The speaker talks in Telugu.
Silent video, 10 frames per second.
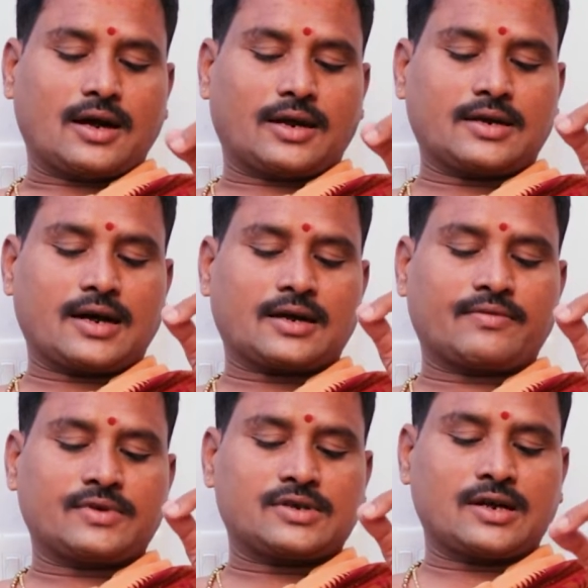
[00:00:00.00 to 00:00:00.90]

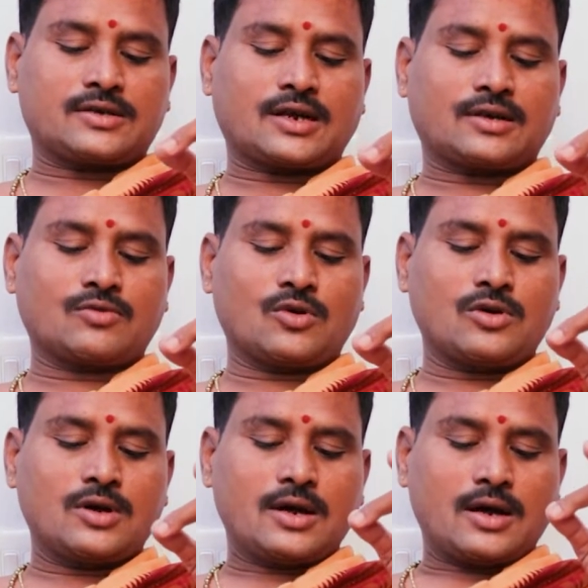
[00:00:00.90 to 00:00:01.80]
అధికారం ఇచ్చే చదువు
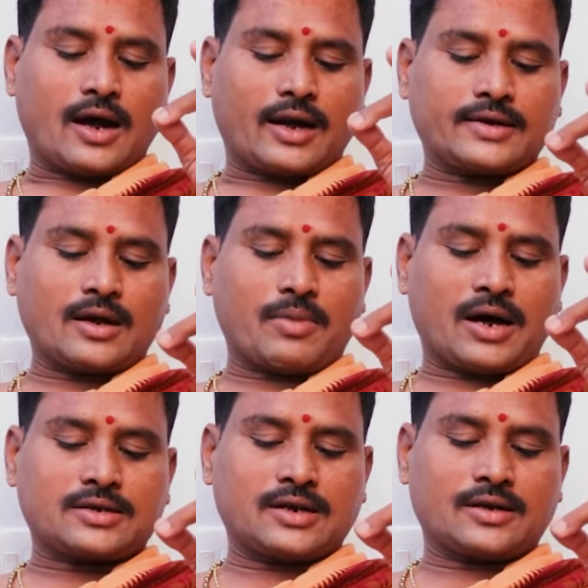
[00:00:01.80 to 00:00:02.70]
అన్య
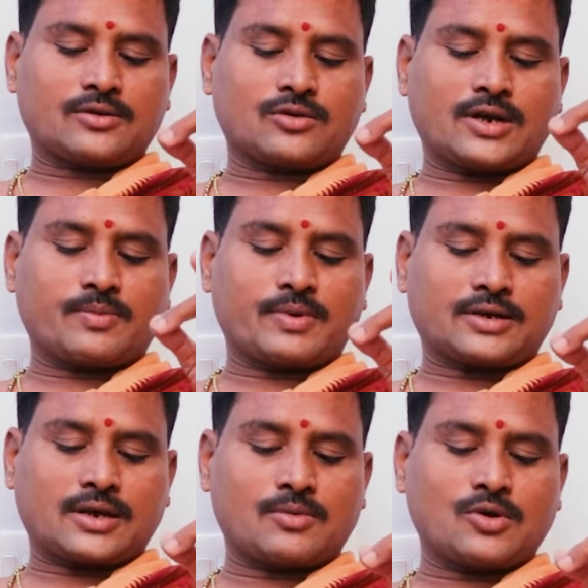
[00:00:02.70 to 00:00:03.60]
భాషలందు
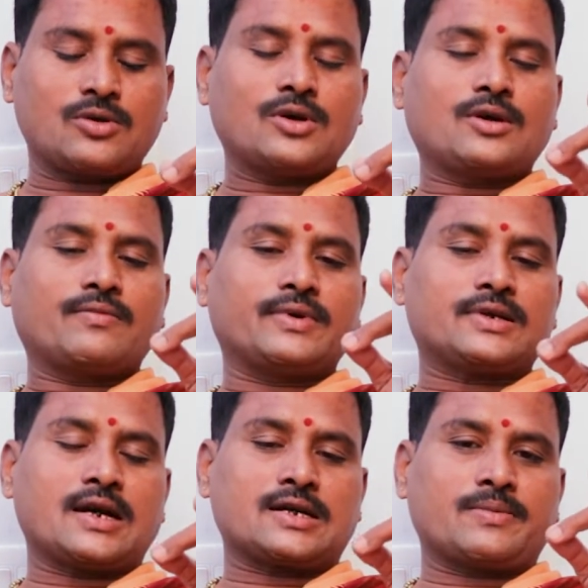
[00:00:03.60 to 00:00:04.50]
నేర్పడతనము
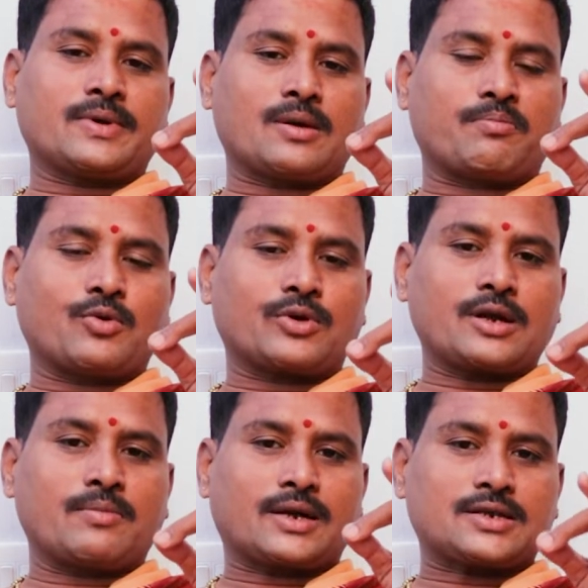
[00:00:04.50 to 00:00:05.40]
విశేషమైన
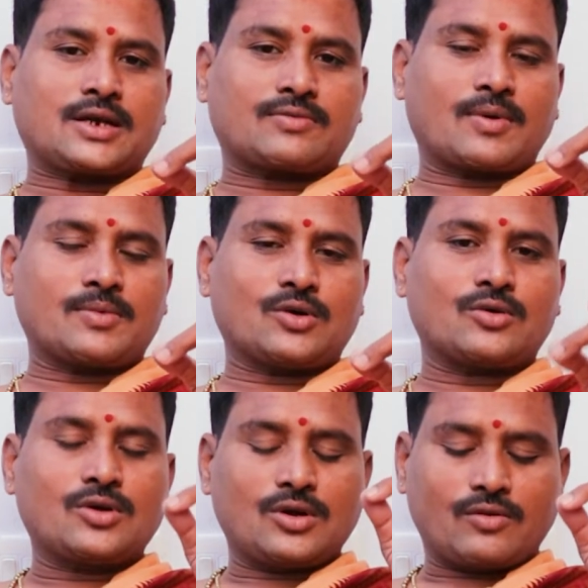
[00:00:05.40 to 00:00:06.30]
పోటీ మనస్తత్వము
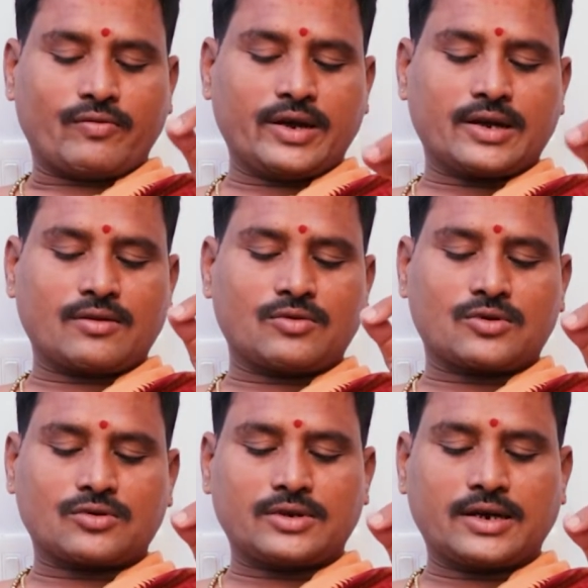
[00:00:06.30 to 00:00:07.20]
వీరికి
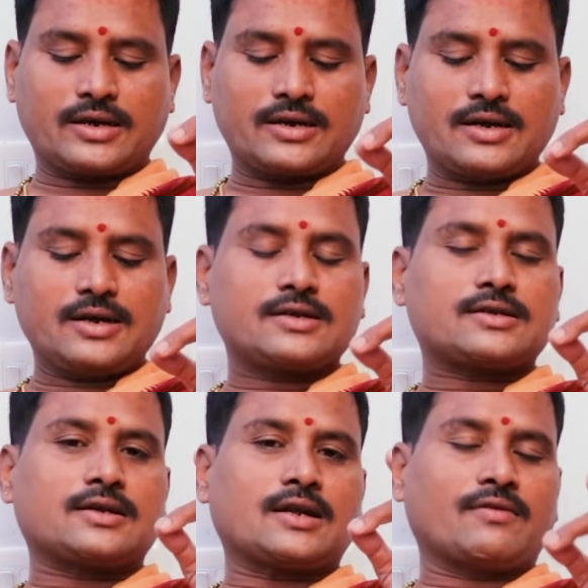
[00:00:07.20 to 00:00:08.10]
ఉంటుంది
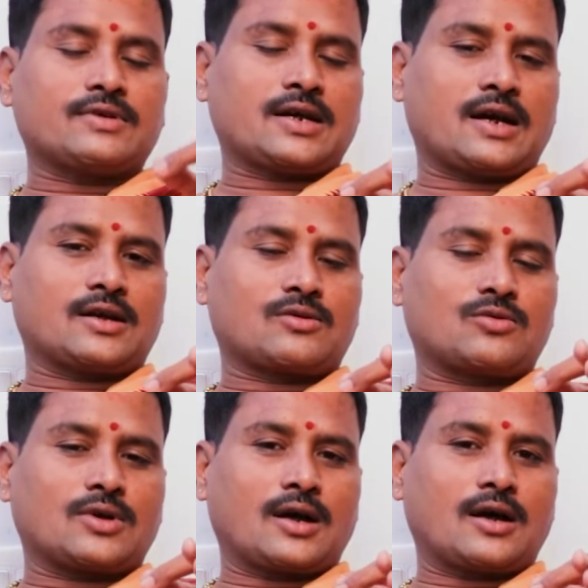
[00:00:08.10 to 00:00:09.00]
చిన్న విషయాలకు
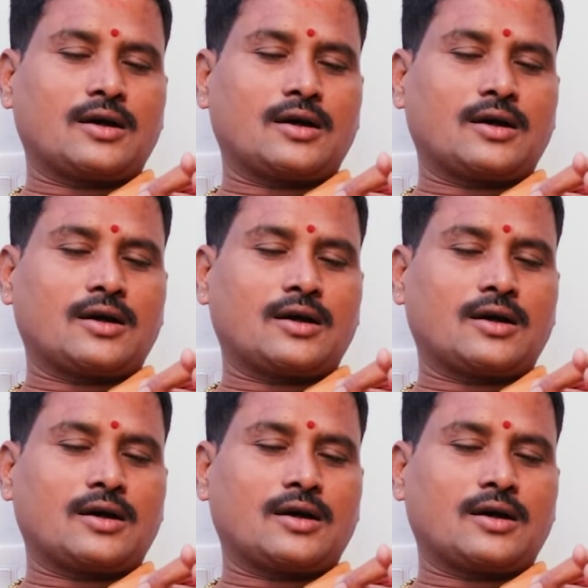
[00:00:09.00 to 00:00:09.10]
కూడా